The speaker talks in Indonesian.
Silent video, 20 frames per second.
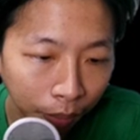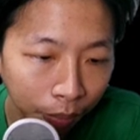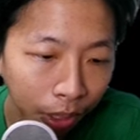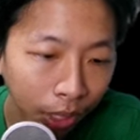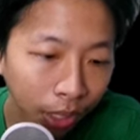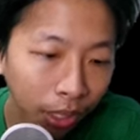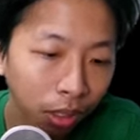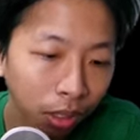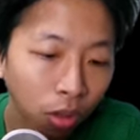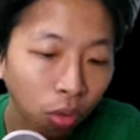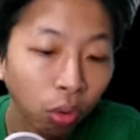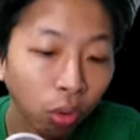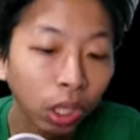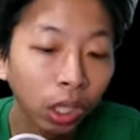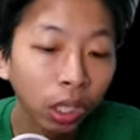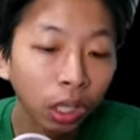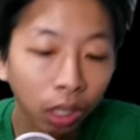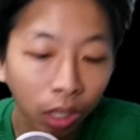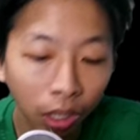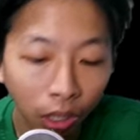Biarin
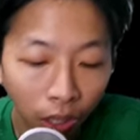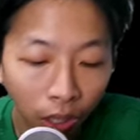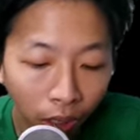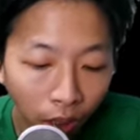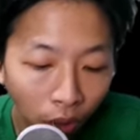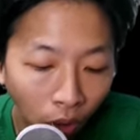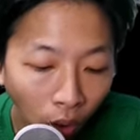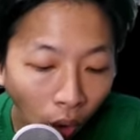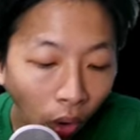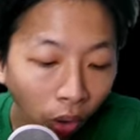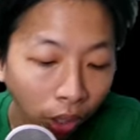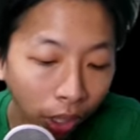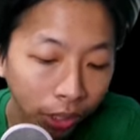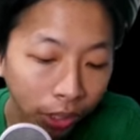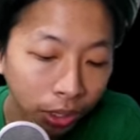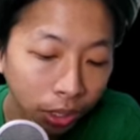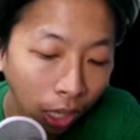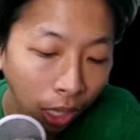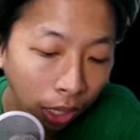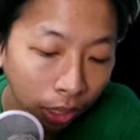quick
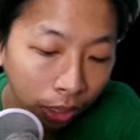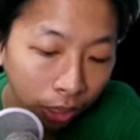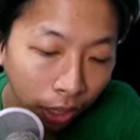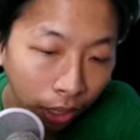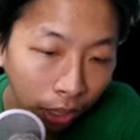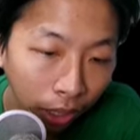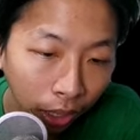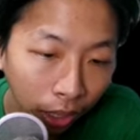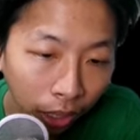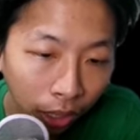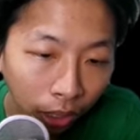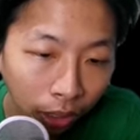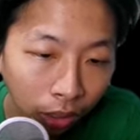connect aja ya.